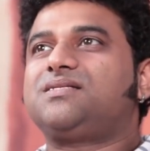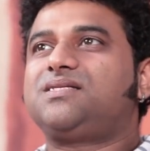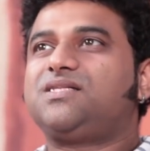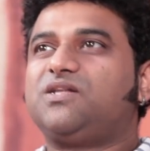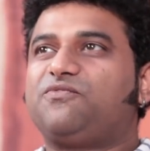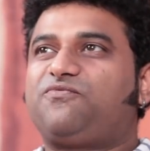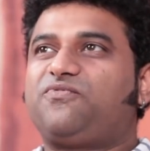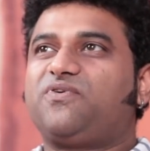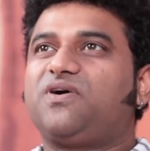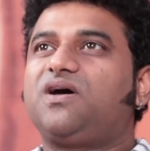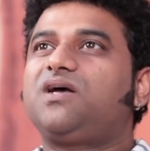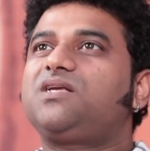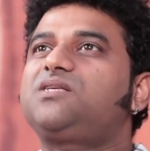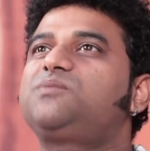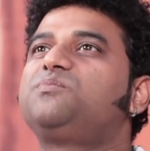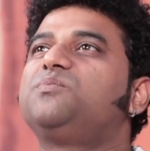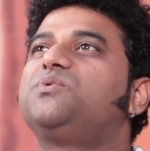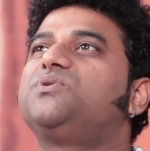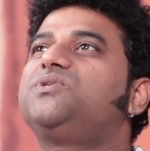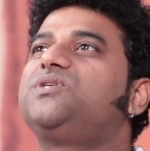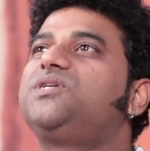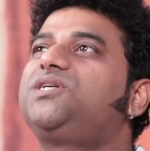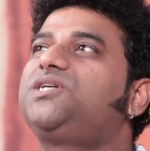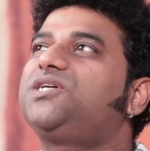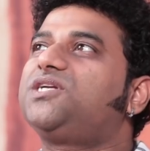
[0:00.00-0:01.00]
சி த ஃபர்ஸ்ட்
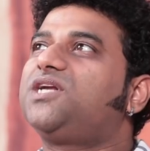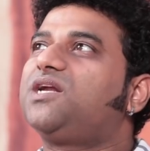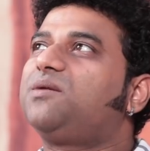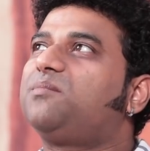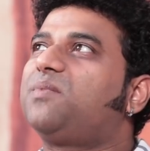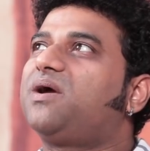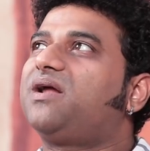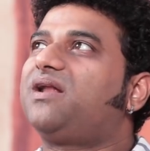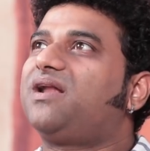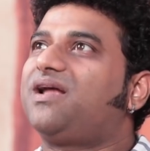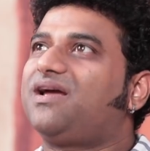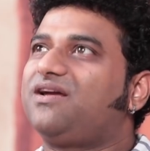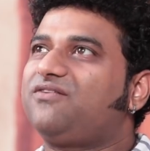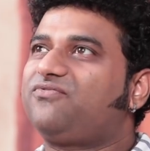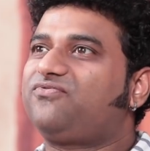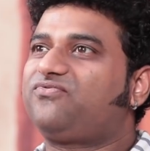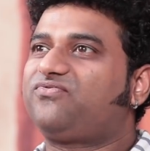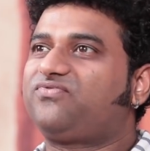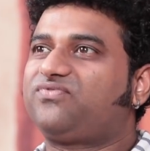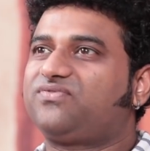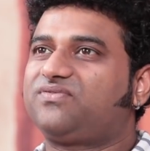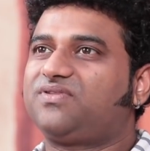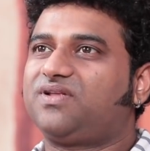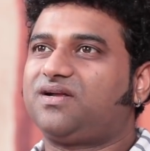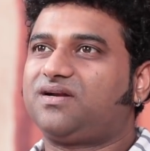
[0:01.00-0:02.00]
மியூசிஷியன் இன் மை லைஃப்
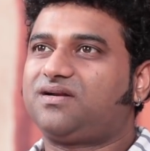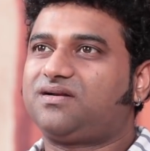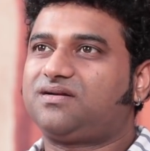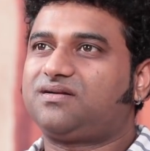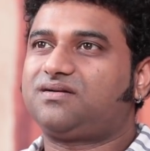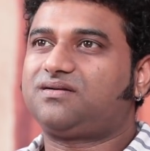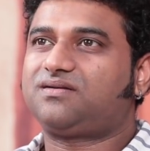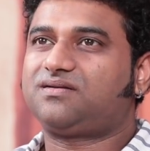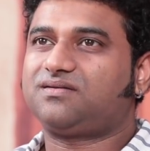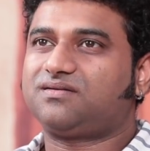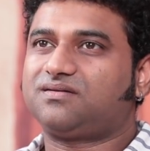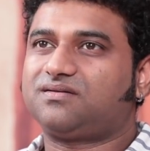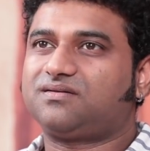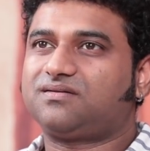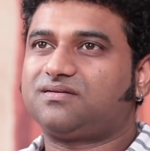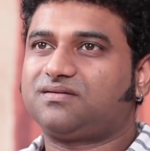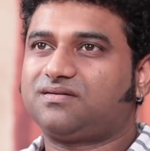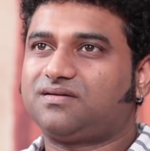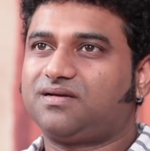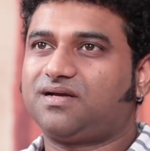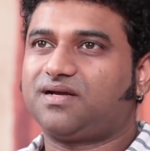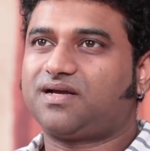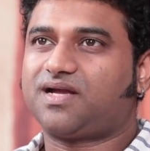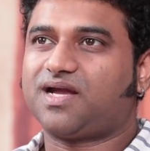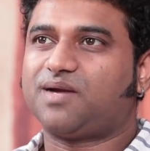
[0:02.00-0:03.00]
தட்
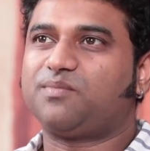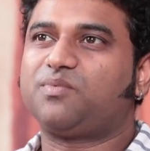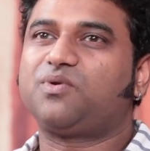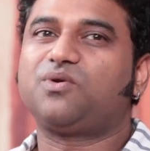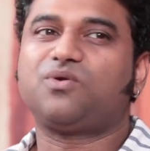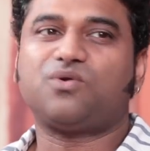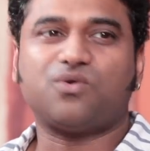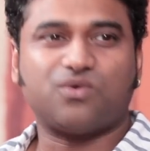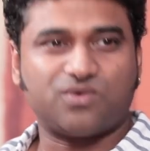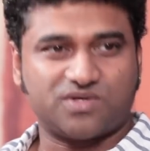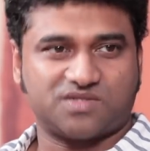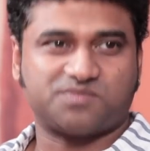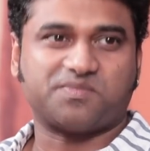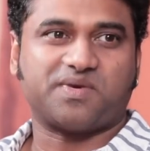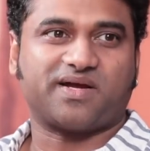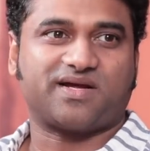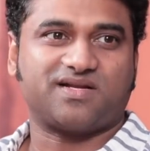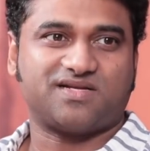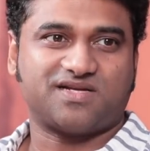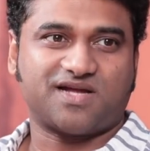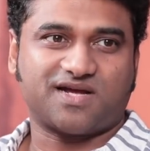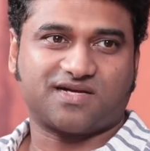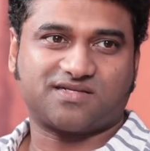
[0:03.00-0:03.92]
ஐ கேம் டு நோ இஸ் மைக்கேல்